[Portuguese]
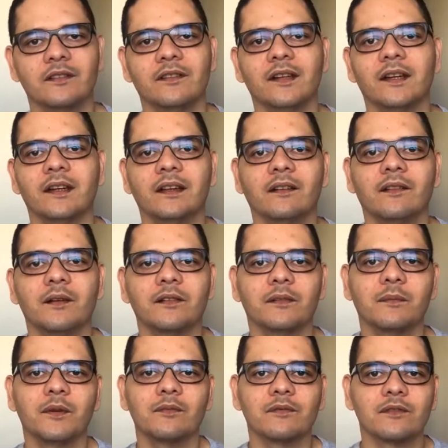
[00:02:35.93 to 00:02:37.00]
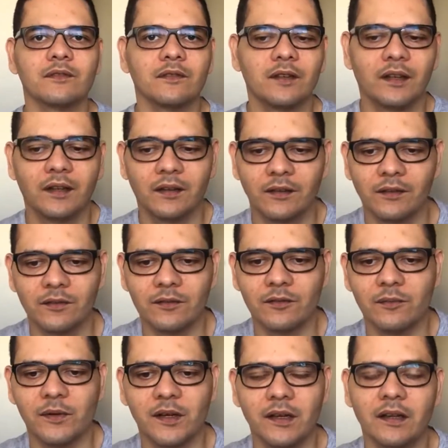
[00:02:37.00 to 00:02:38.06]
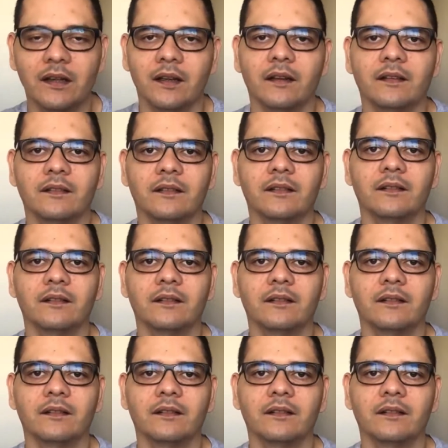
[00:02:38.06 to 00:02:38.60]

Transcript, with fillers: estão ali com as mãos sobre é,